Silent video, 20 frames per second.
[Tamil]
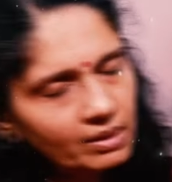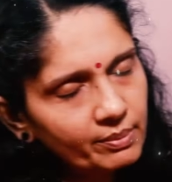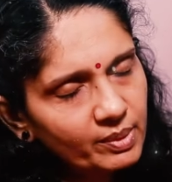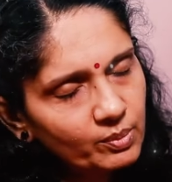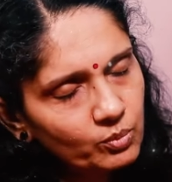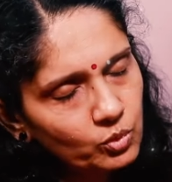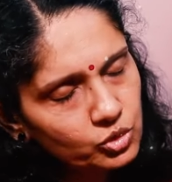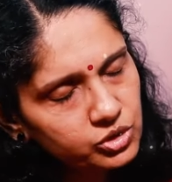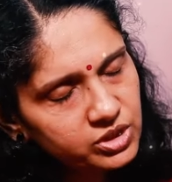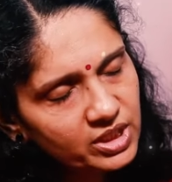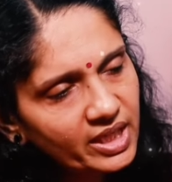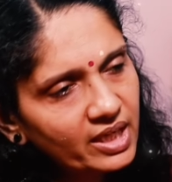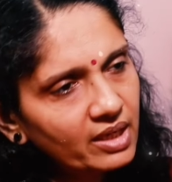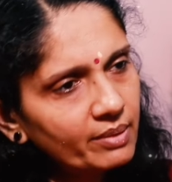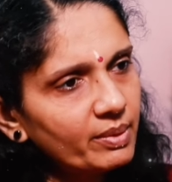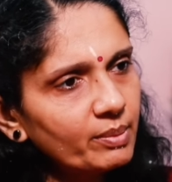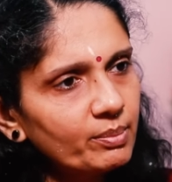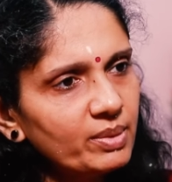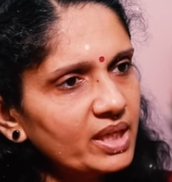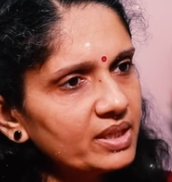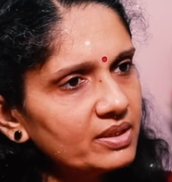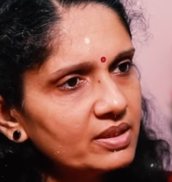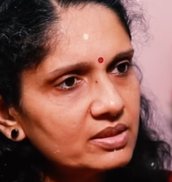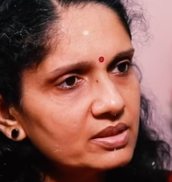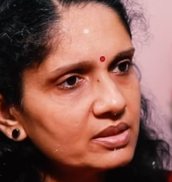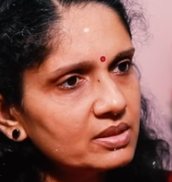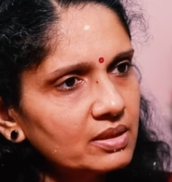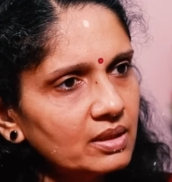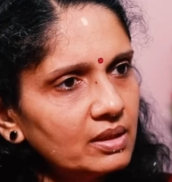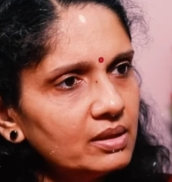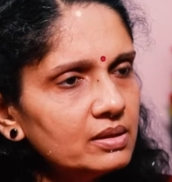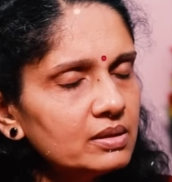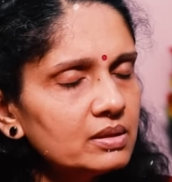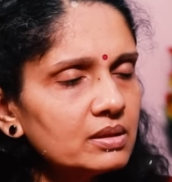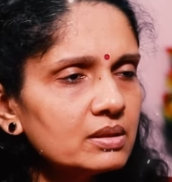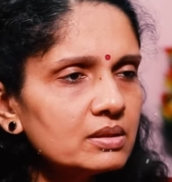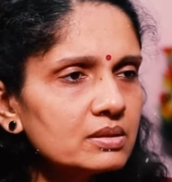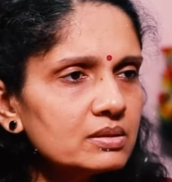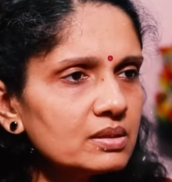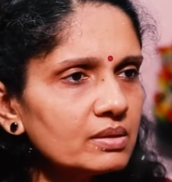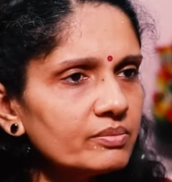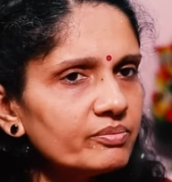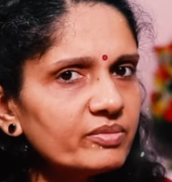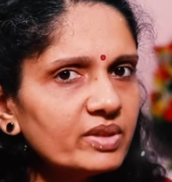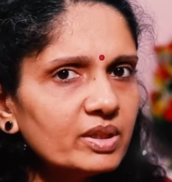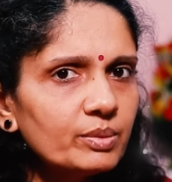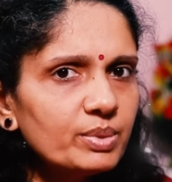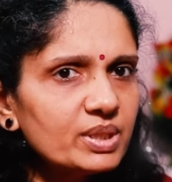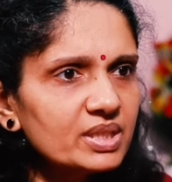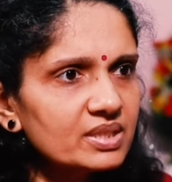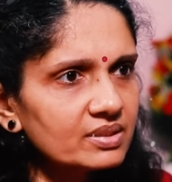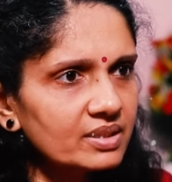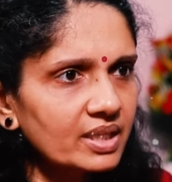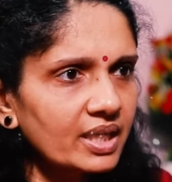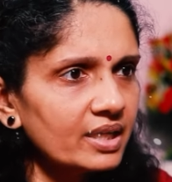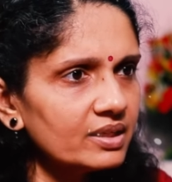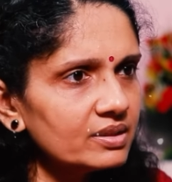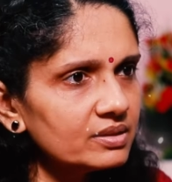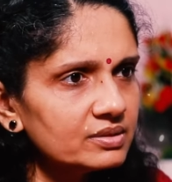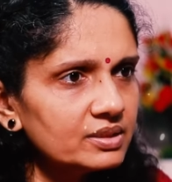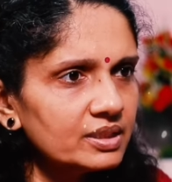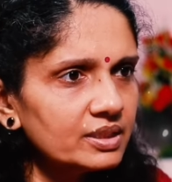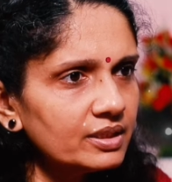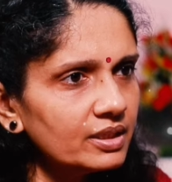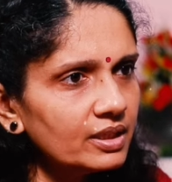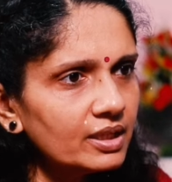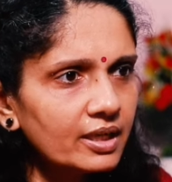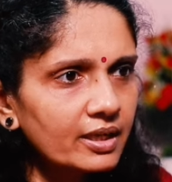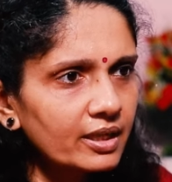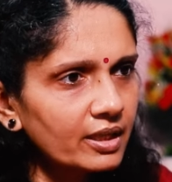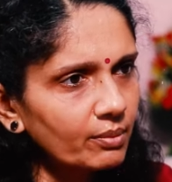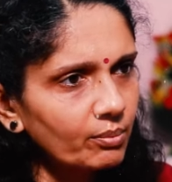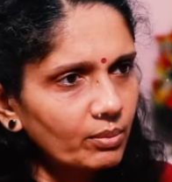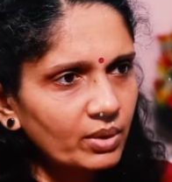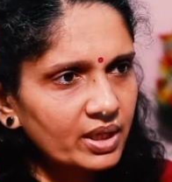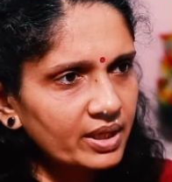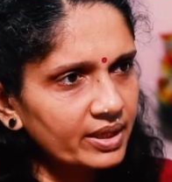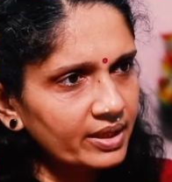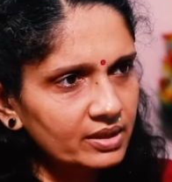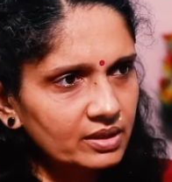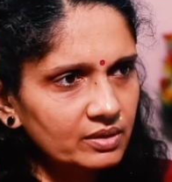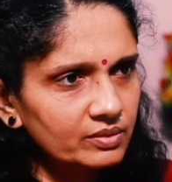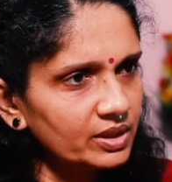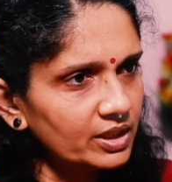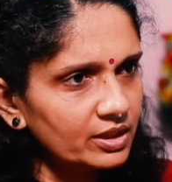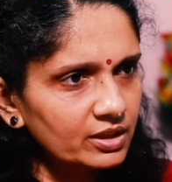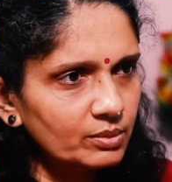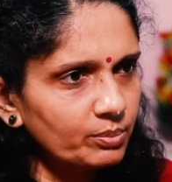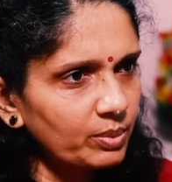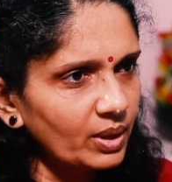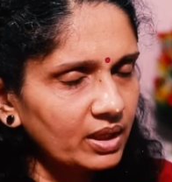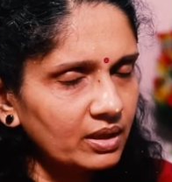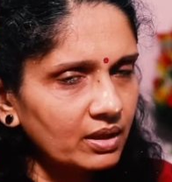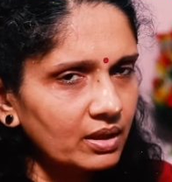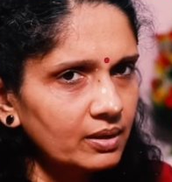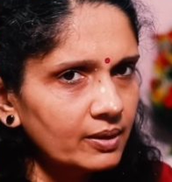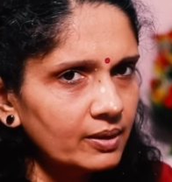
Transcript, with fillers: எல்லாமே மோஸ்ட்லி எல்லாமே பிளட் டெஸ்ட் தான் சம் வில் பி ஸ்கேன் சிடி இல்லைனா எம்ஆர்ஐ ஏதாவது எடுத்து